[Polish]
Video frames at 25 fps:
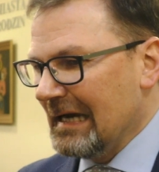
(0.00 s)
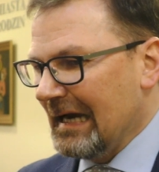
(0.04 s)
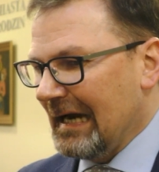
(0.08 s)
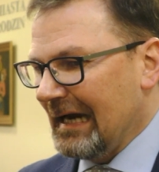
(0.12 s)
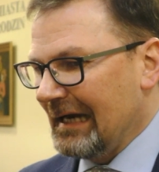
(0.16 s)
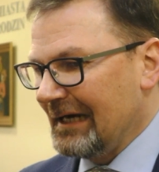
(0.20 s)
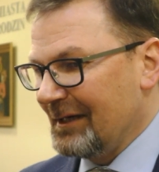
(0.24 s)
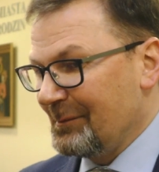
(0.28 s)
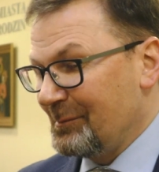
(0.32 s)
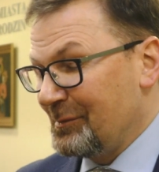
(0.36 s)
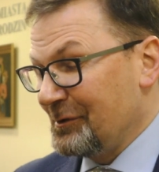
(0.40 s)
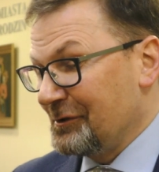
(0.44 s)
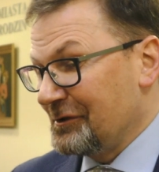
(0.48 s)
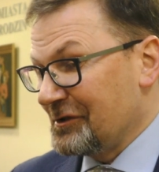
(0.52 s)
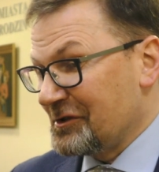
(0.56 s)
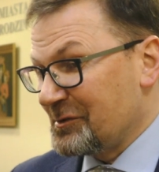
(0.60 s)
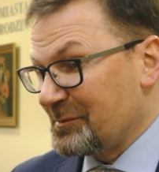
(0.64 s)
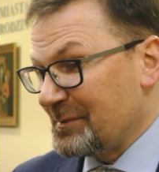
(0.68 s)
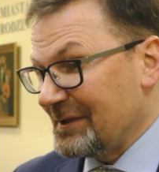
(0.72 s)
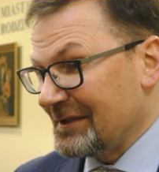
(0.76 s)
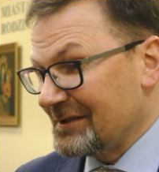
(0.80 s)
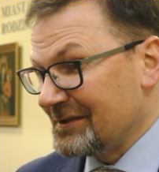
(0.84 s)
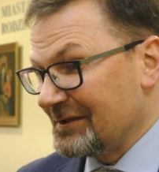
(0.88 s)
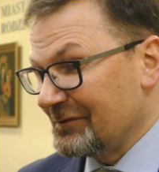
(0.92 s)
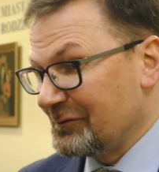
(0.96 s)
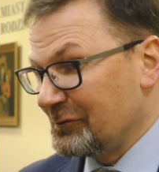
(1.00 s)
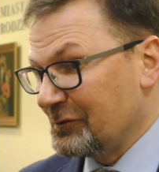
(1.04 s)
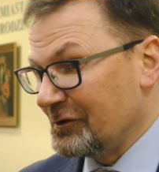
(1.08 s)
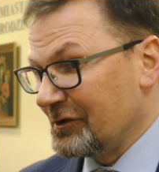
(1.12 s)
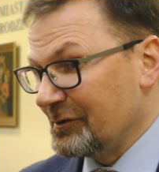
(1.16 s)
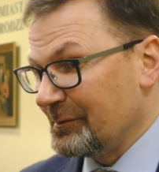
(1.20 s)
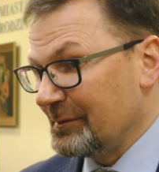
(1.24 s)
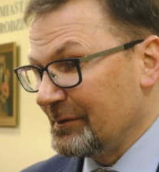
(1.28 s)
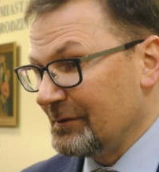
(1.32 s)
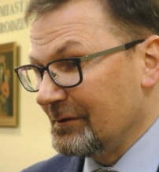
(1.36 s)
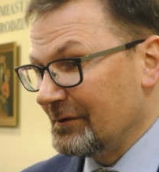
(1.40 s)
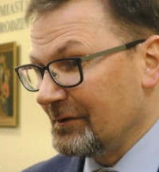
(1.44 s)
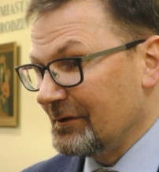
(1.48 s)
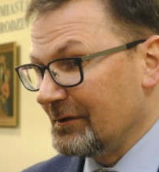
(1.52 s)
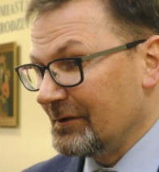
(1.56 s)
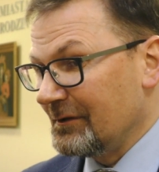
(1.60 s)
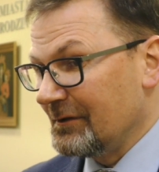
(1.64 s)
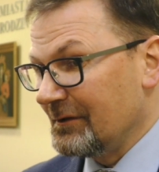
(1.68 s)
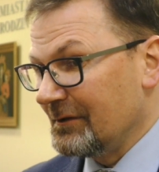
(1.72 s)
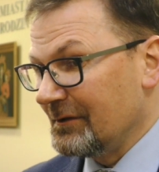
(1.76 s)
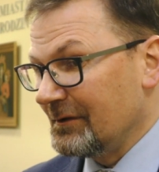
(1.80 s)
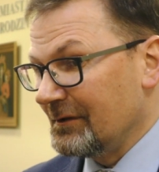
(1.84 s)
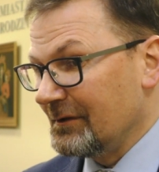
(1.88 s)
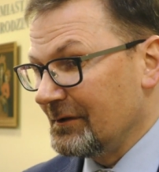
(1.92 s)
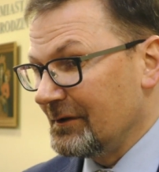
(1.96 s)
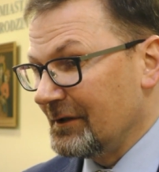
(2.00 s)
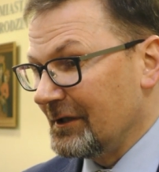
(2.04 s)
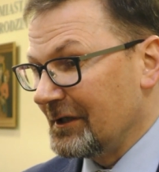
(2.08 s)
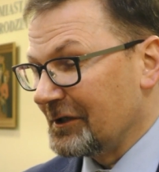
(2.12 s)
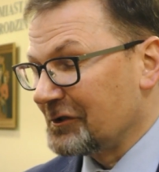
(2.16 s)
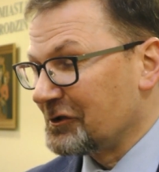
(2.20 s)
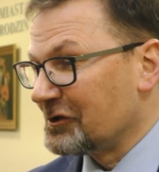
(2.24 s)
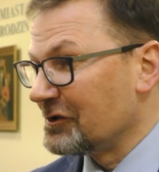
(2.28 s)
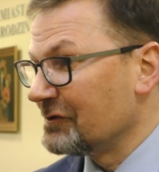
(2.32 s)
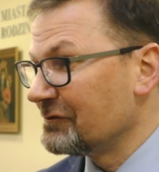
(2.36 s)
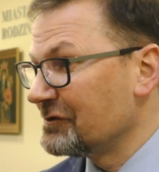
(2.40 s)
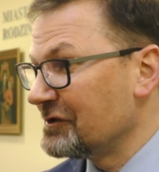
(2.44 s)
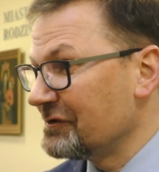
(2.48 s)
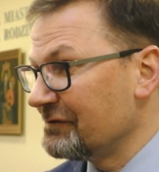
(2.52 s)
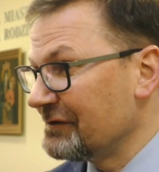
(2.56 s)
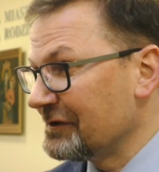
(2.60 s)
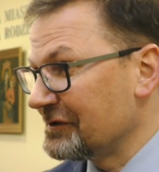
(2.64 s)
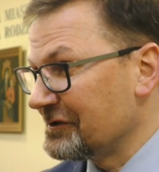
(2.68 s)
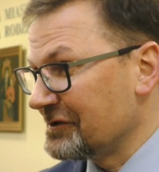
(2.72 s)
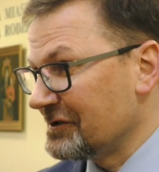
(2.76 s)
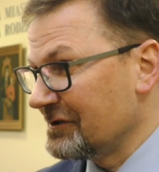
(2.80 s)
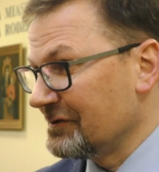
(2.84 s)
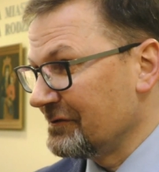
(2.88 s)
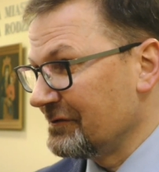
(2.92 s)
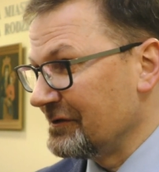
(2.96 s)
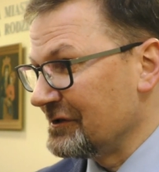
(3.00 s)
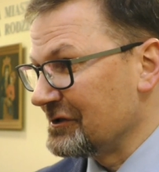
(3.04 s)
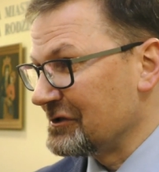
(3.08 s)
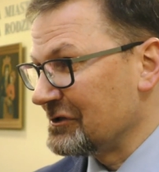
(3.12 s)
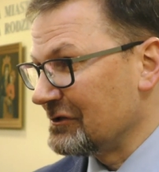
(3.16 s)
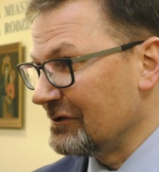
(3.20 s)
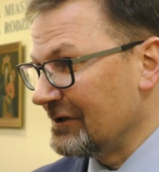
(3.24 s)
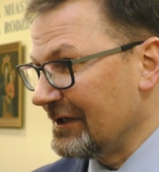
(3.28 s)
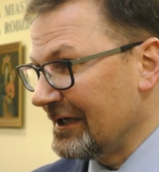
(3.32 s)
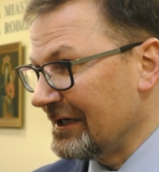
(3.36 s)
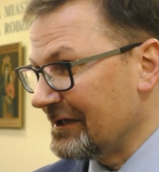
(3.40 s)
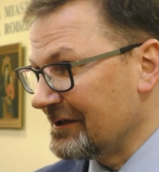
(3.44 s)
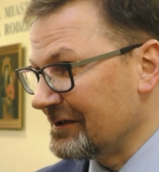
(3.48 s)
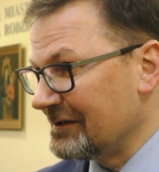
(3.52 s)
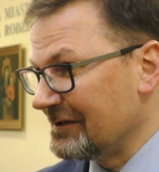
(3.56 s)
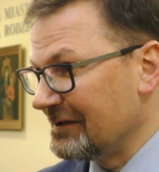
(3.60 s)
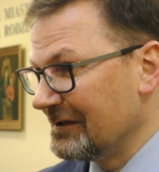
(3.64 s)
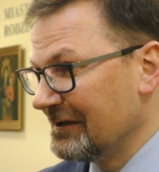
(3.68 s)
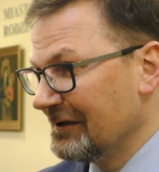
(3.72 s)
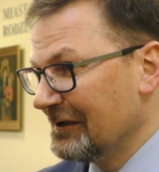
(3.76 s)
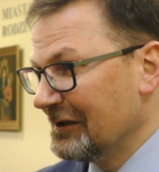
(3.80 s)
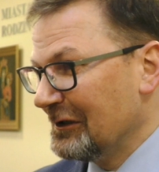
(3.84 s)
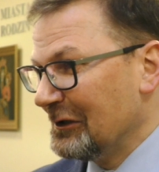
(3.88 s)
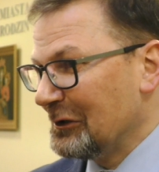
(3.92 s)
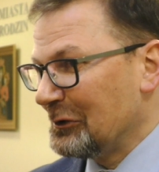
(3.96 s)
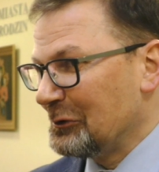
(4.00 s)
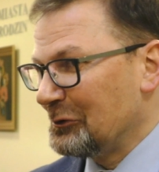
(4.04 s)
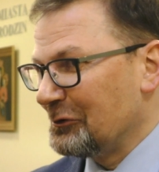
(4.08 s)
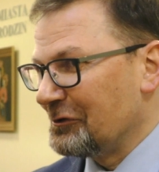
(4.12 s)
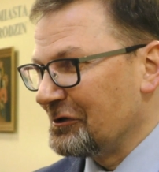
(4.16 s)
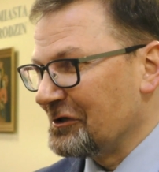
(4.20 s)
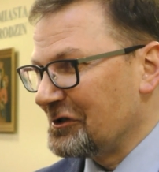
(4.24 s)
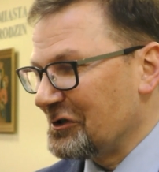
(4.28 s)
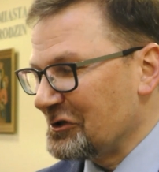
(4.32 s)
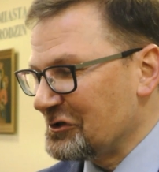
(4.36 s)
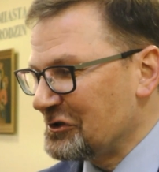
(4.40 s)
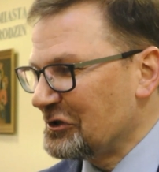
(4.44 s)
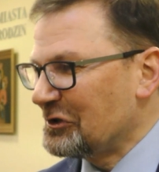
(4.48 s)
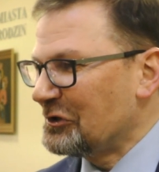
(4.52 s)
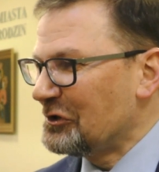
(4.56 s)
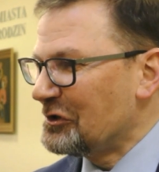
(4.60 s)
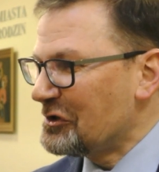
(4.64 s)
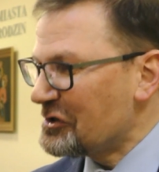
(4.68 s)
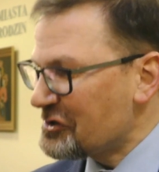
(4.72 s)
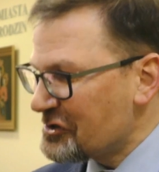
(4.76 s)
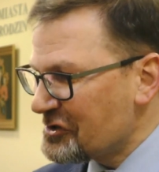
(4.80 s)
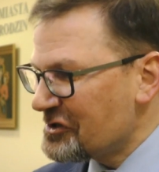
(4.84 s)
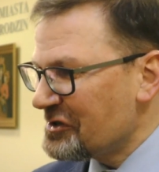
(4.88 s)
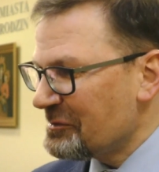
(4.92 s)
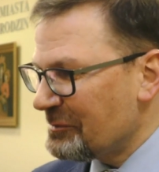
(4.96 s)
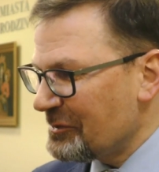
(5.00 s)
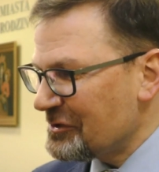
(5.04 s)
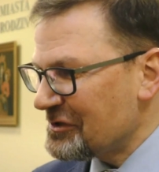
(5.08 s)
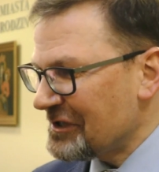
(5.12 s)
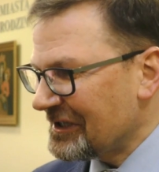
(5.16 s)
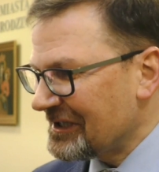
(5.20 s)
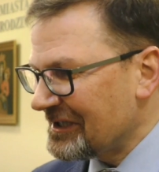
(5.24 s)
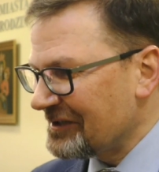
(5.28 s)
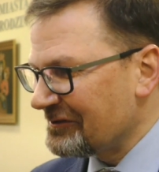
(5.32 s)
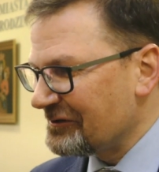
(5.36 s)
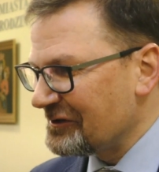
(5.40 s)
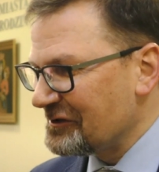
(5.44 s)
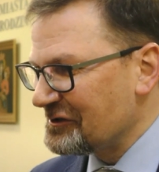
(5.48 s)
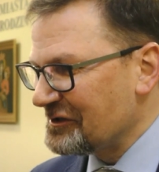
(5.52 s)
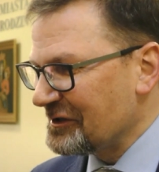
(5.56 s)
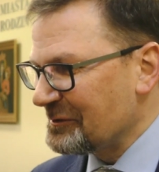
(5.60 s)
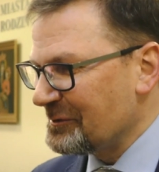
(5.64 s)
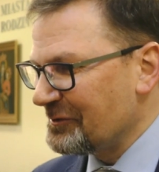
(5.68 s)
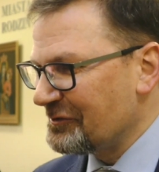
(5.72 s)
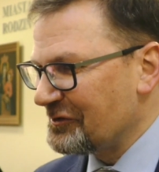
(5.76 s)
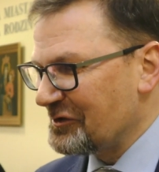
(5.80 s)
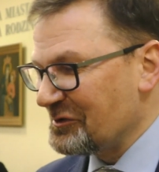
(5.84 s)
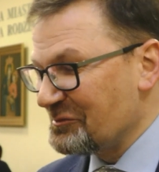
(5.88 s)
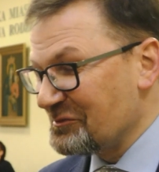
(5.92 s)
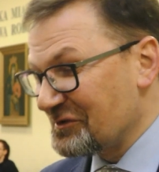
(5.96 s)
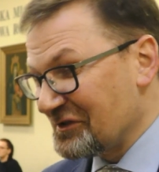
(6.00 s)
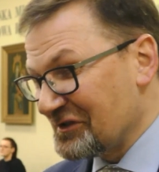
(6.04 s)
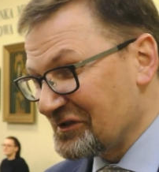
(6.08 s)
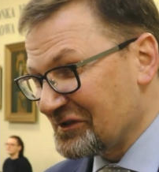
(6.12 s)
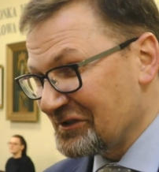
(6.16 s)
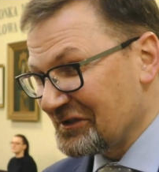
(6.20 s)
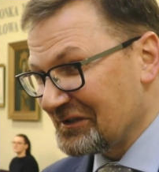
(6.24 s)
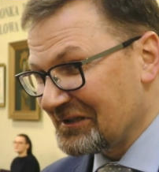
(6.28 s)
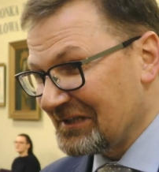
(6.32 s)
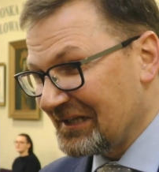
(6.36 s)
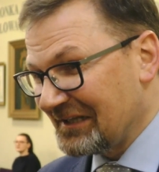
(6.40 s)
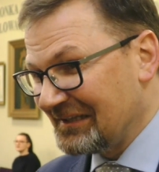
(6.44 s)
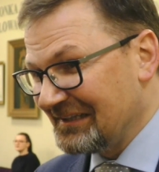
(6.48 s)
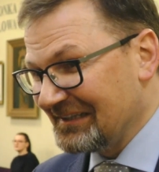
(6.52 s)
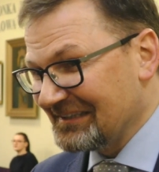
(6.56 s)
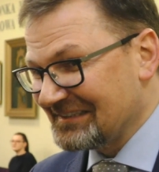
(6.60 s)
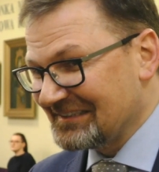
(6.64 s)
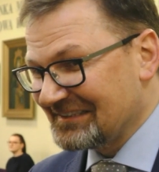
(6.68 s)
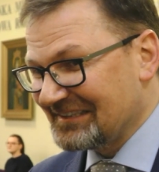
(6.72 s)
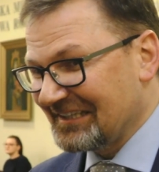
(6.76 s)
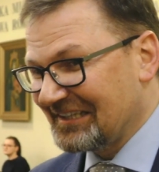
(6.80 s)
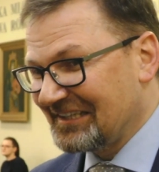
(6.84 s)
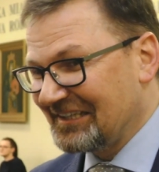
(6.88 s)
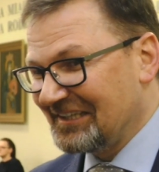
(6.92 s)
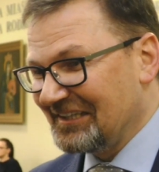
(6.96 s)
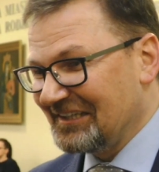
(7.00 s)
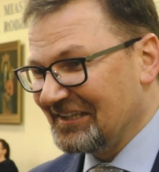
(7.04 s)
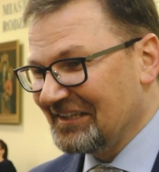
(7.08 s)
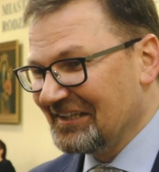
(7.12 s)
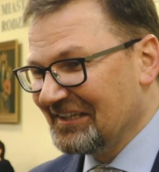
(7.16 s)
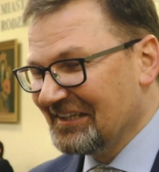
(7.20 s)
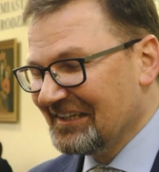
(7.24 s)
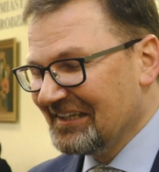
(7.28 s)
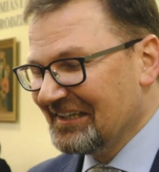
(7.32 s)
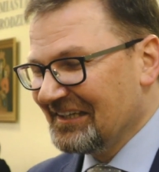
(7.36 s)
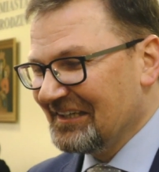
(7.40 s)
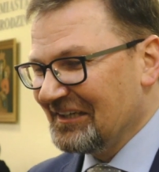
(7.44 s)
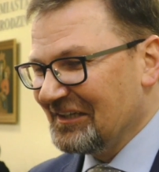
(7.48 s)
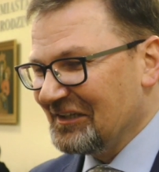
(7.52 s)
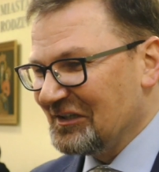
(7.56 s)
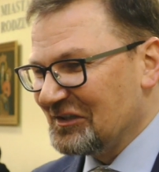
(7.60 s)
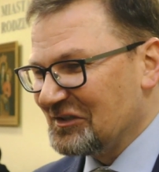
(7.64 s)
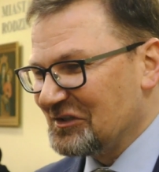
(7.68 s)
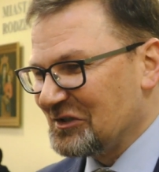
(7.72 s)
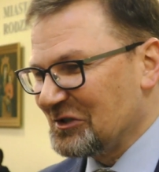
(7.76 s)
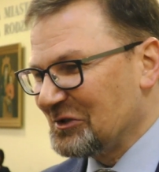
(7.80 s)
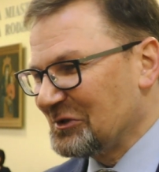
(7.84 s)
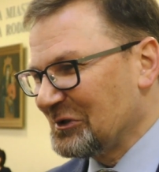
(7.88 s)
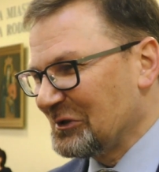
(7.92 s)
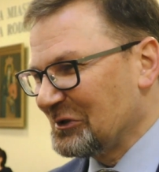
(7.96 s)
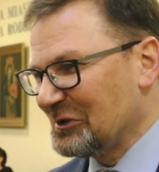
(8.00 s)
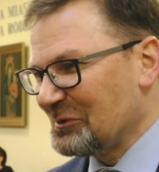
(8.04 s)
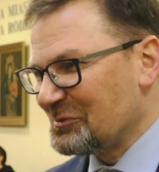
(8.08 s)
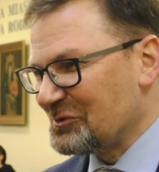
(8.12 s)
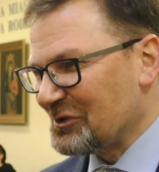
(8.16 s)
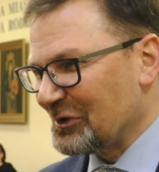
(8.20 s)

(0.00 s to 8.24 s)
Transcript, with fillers: ale były też prace, w których były elektrownie wiatrowe, solary, których Koseko jeszcze nie posiada, więc jakby w tym sensie dla nas taki sygnał do